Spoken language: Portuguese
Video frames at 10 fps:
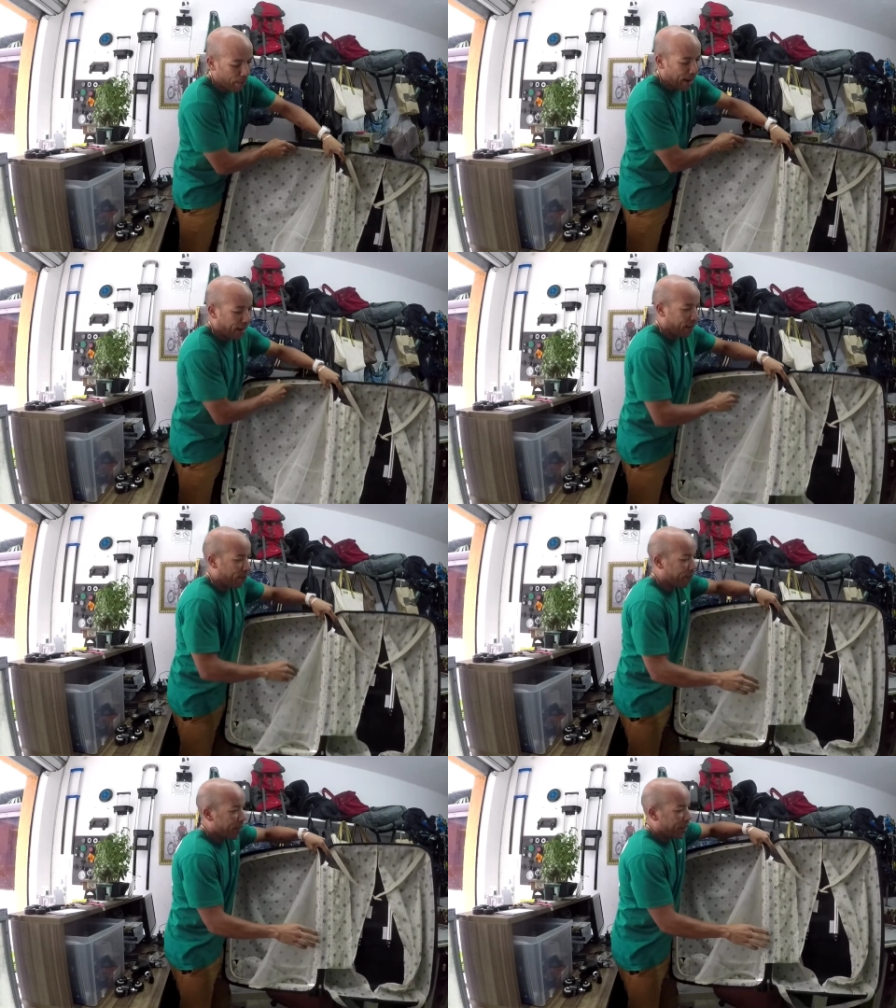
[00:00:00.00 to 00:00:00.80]
mala
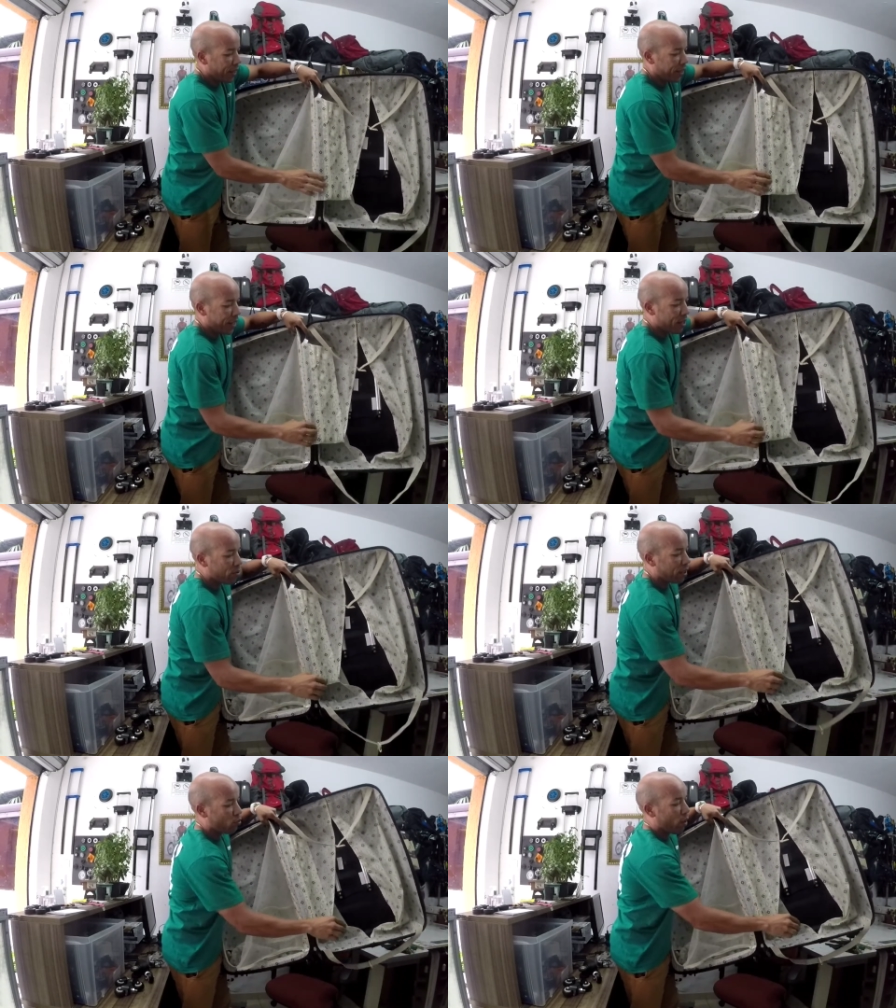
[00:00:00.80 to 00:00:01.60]
e dentro
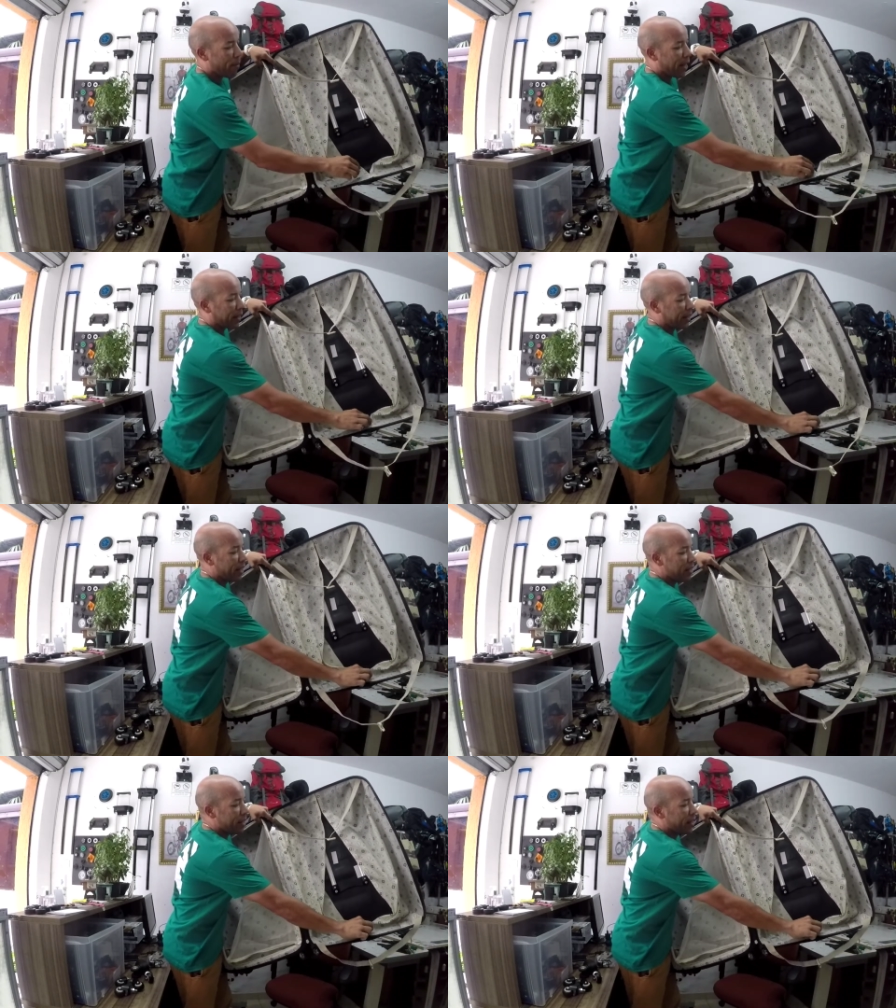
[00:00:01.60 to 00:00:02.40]
da sua mala
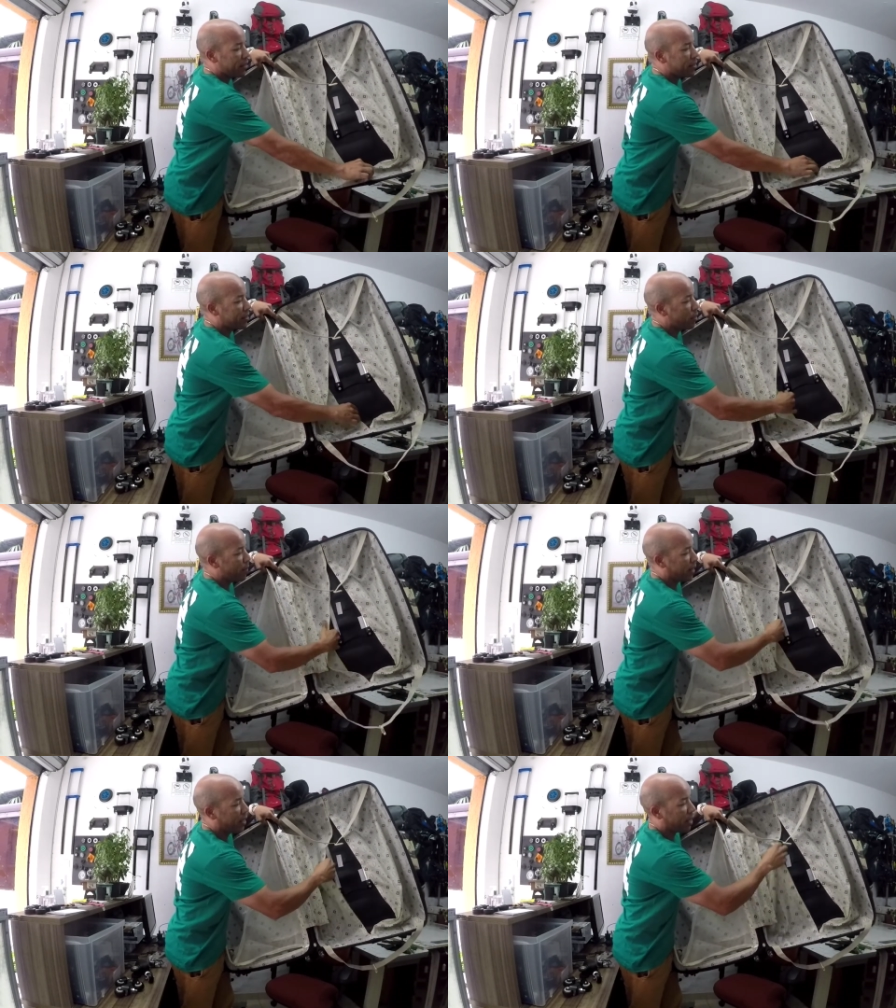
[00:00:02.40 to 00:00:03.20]
tem esse zip
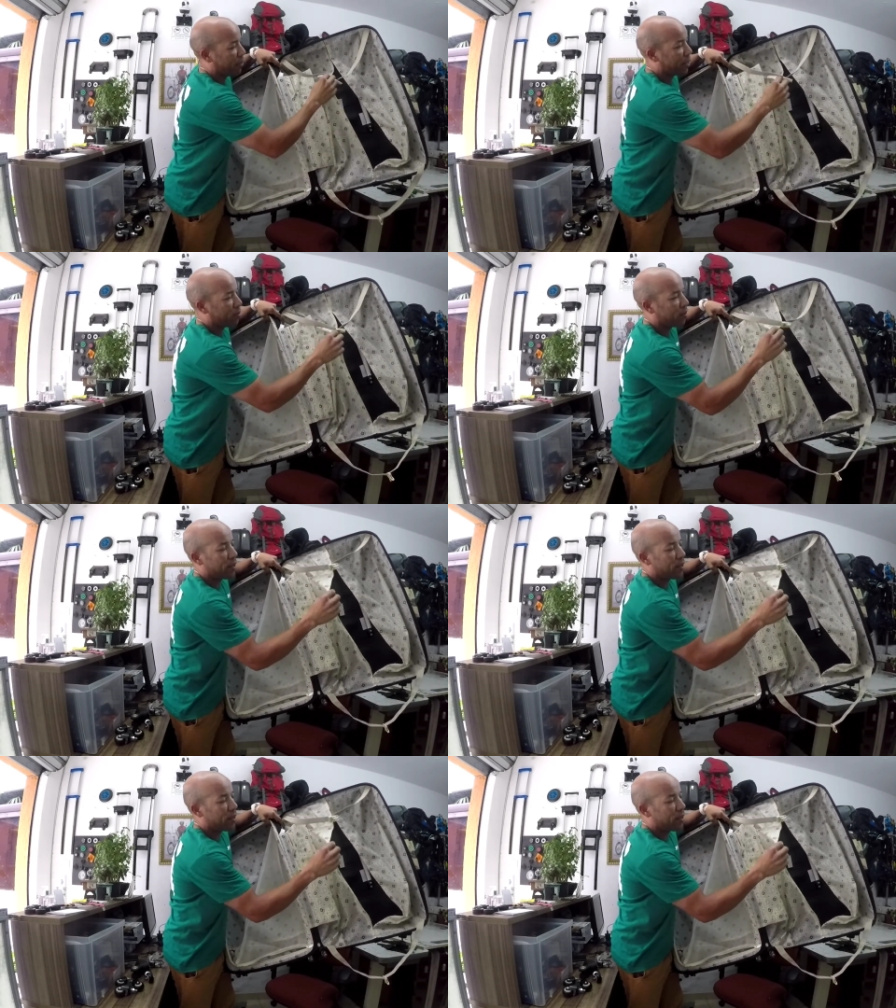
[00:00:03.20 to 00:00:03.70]
aqui, tá vendo?